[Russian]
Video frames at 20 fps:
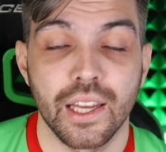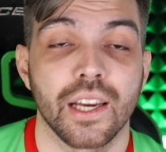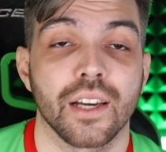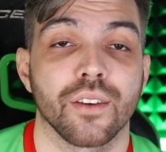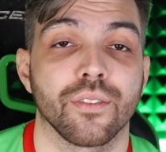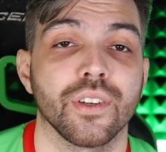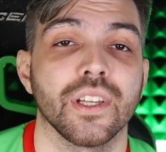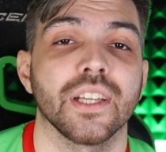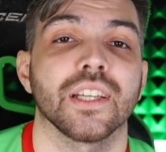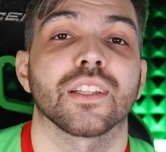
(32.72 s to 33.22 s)

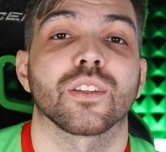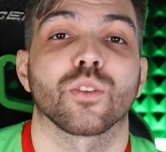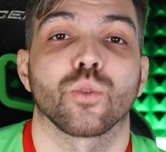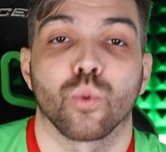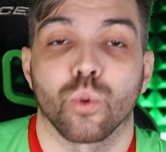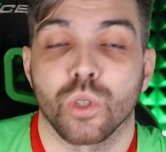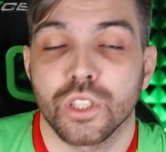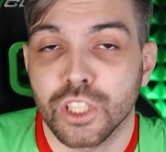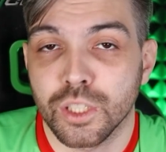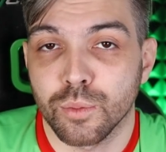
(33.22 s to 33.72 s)
Вы
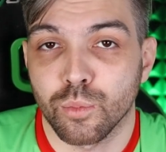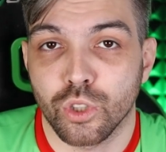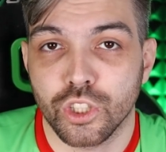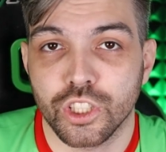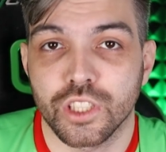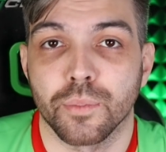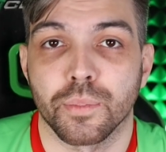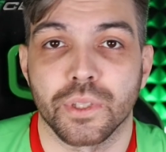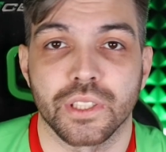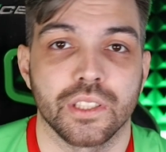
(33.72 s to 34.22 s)
тоже
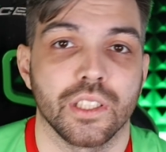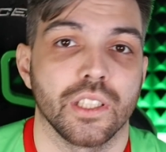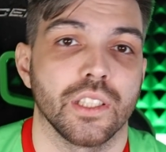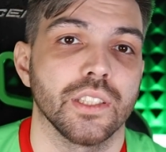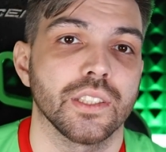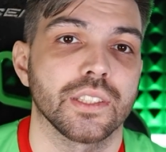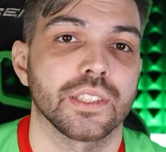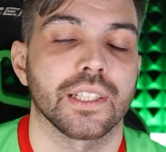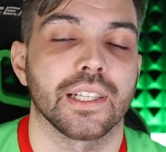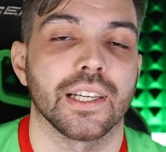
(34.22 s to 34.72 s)
можете
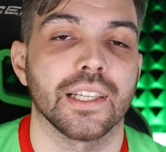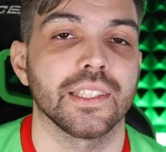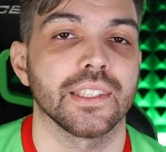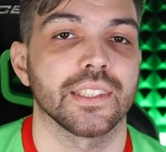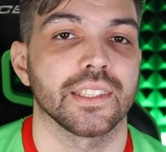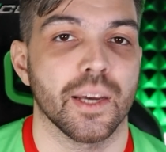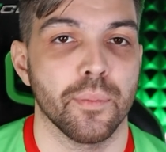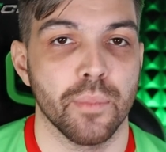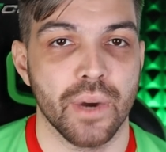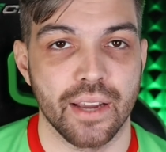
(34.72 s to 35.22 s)
присоединиться к
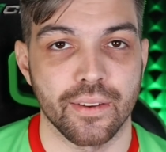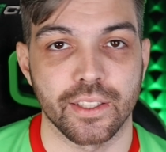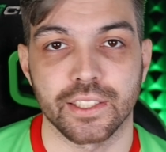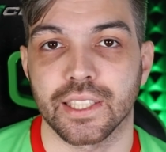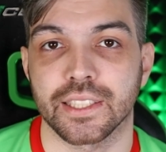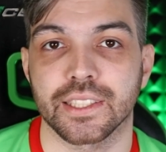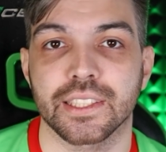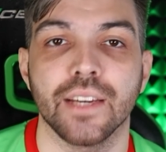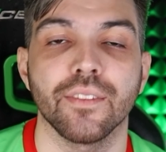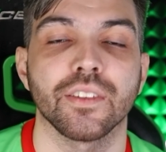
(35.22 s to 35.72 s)
этой забаве,
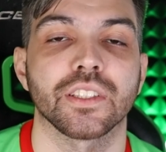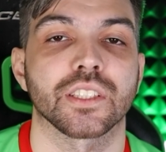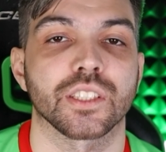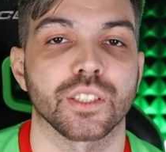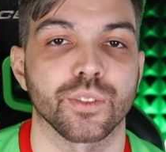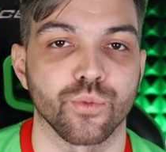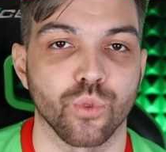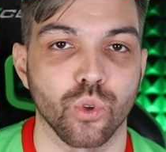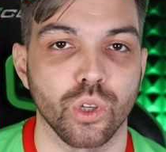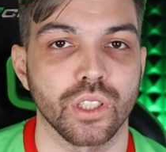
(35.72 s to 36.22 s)
составить
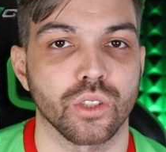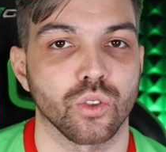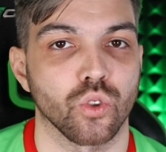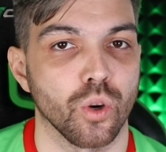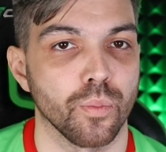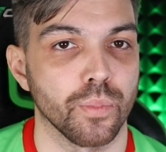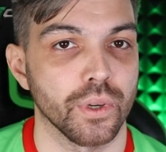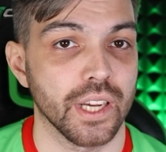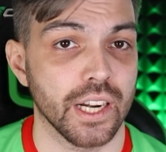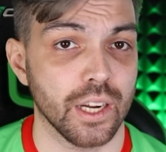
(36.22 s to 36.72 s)
свой
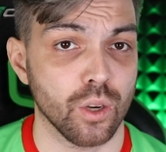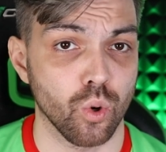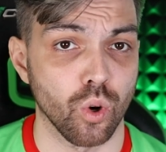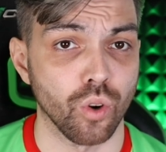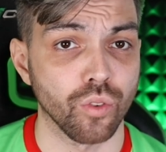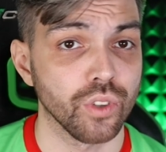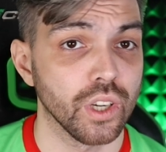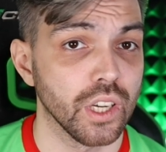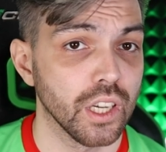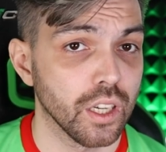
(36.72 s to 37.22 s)
топ
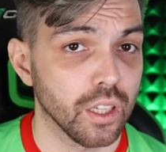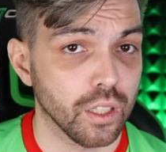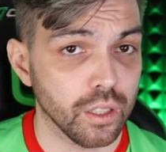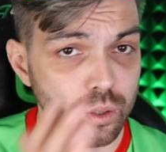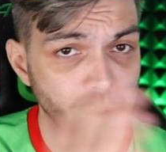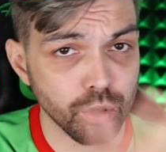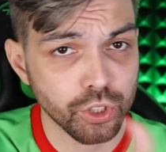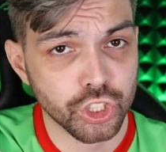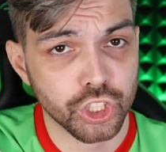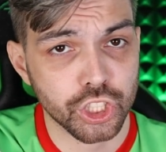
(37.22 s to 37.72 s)
игроков.
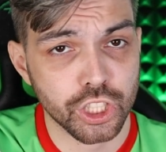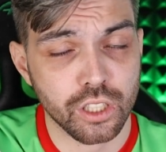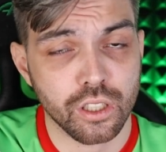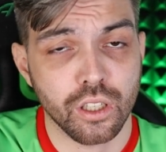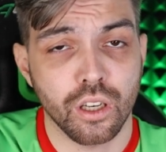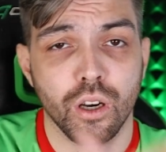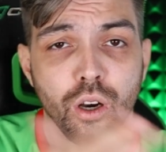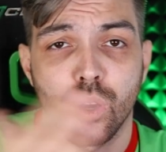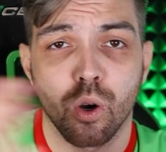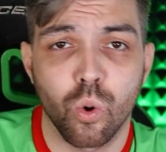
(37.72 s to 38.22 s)

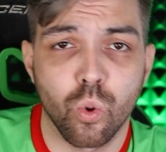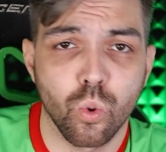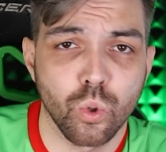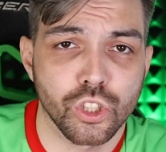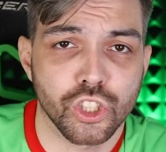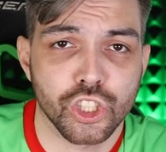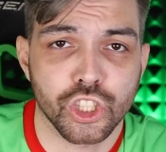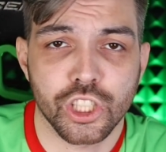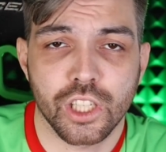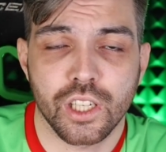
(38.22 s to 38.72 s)
Лучших,
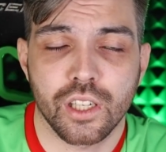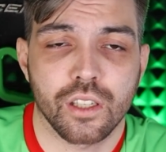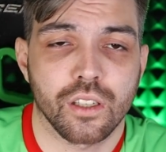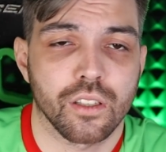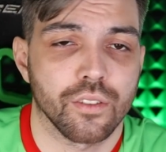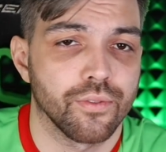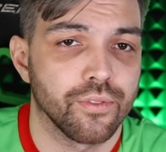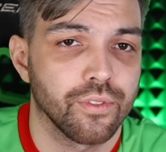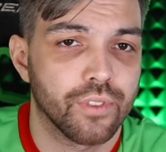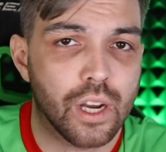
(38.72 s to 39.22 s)

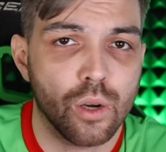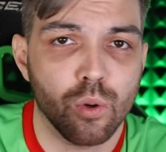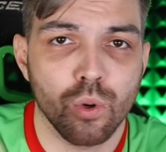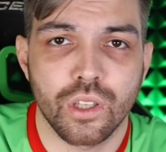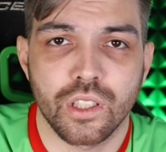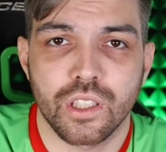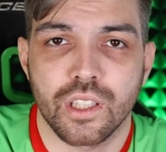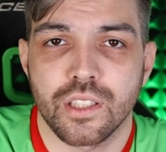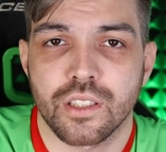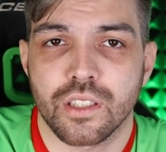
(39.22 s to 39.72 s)
худших, в
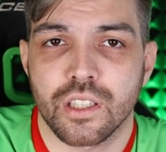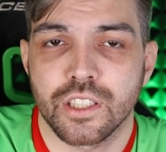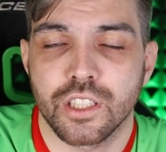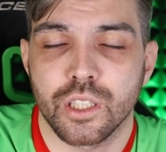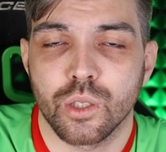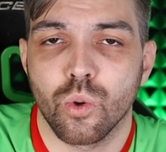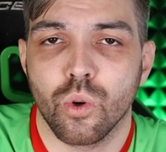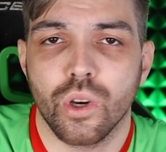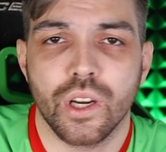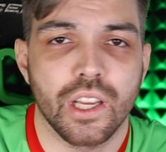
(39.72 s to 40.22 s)
какой-то из
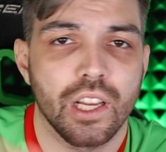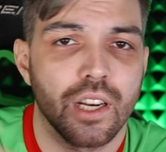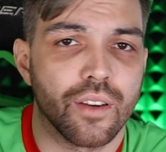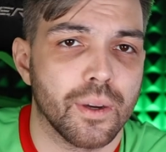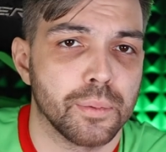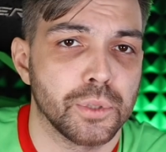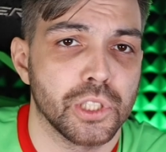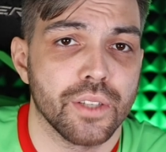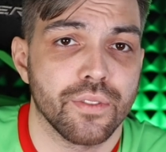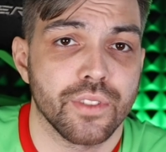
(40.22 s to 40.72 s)
категорий или
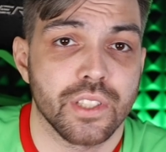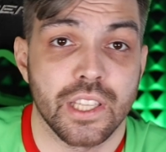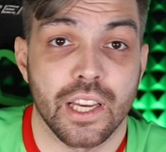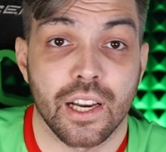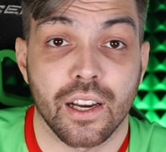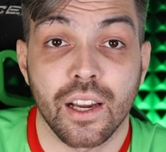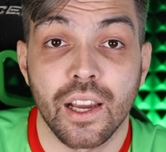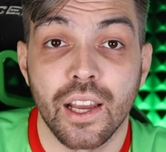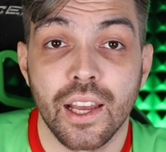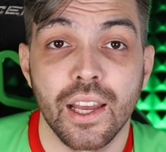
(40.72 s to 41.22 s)
вообще
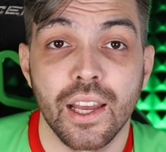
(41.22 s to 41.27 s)
всех –